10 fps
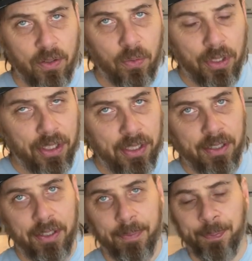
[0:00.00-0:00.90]

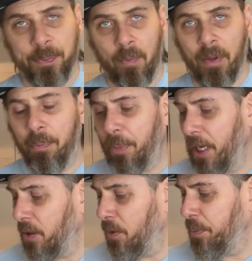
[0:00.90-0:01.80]
unterschiedliche
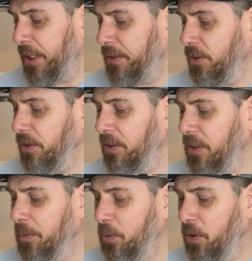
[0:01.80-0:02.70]
Bärlauchpestos. Es
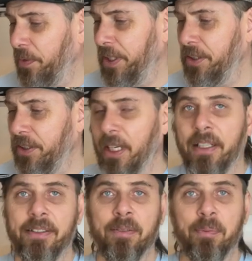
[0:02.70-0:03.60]
gibt auch welche, die
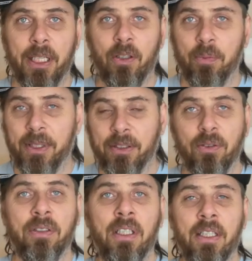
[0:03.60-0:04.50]
heißen
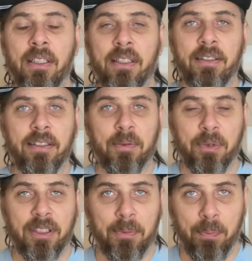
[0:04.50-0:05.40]
Bärlauchpesto das ist im
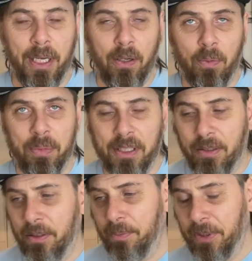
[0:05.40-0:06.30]
Prinzip
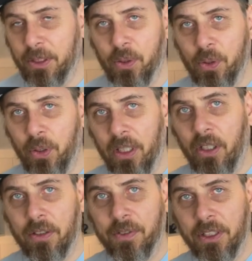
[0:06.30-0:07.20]
Bärlauchblätter mit Öl
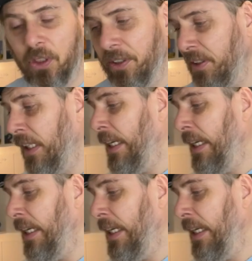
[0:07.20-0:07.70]
aufgegossen.